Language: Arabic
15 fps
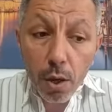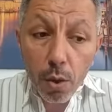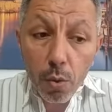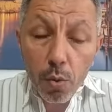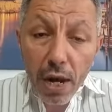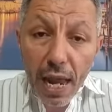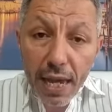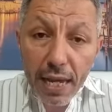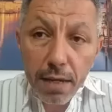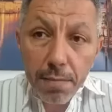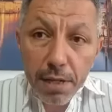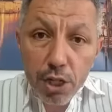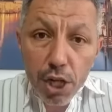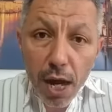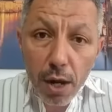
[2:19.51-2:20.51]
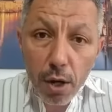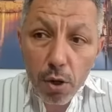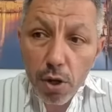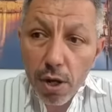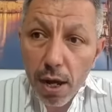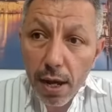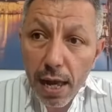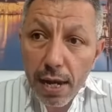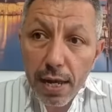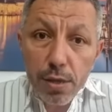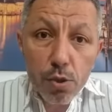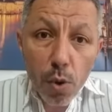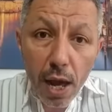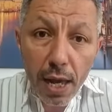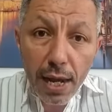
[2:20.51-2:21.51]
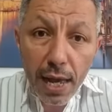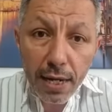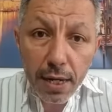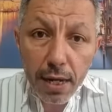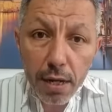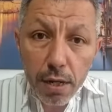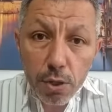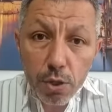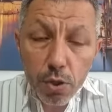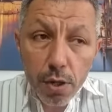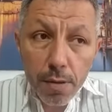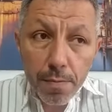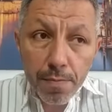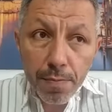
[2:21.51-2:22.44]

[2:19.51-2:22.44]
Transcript: ولكن من جهة أخرى هلأ سؤال أنا كرجل